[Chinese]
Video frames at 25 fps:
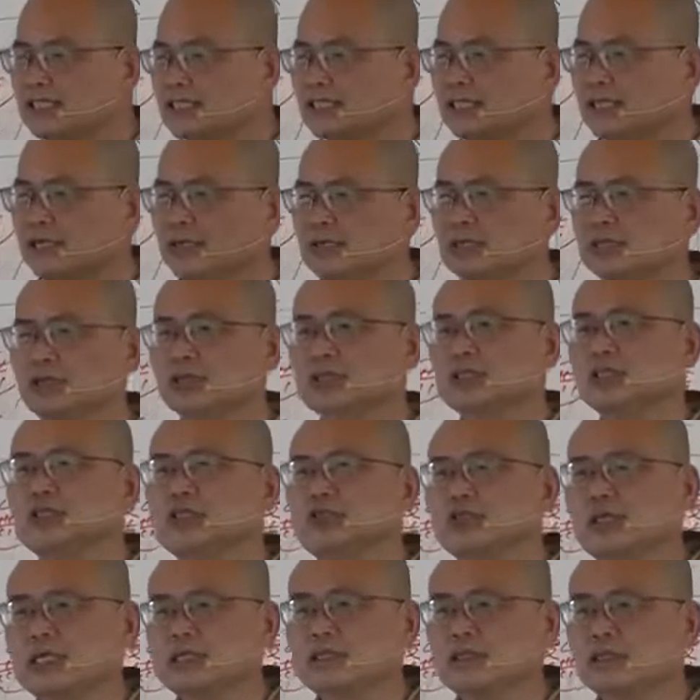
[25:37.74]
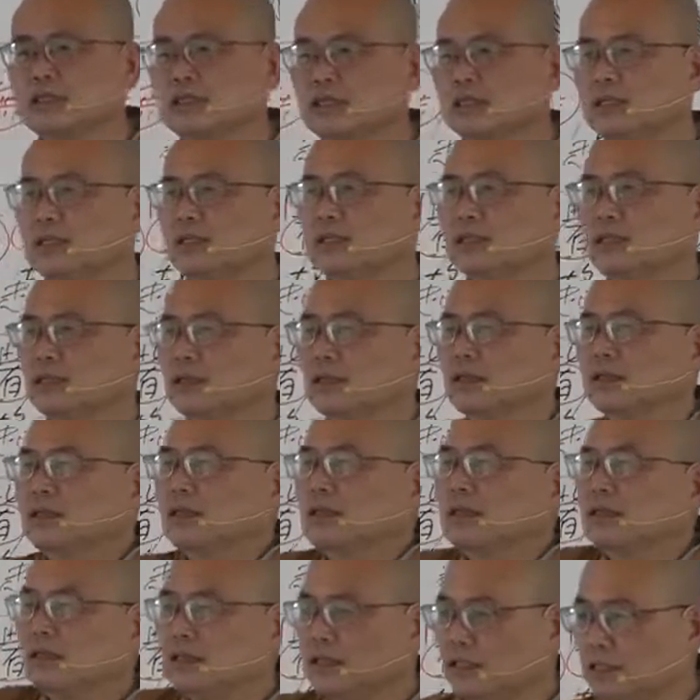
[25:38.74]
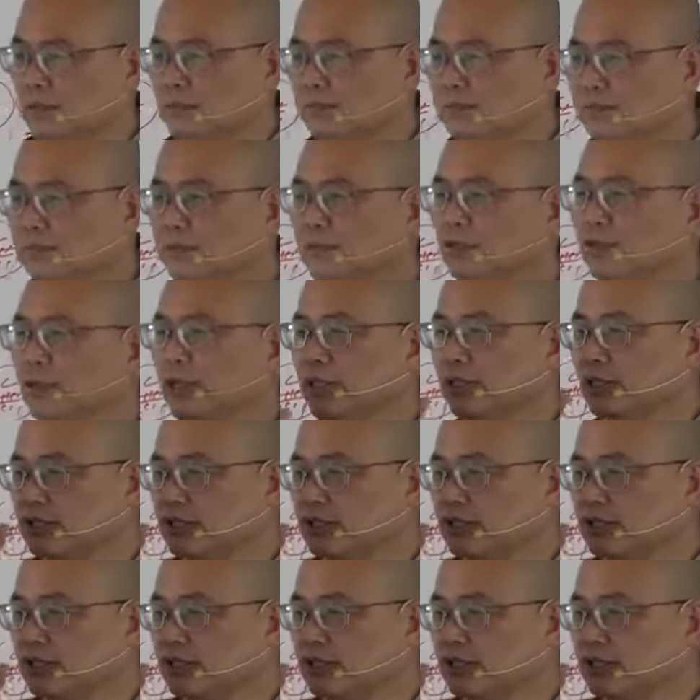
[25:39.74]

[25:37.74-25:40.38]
经要受的罪，你不会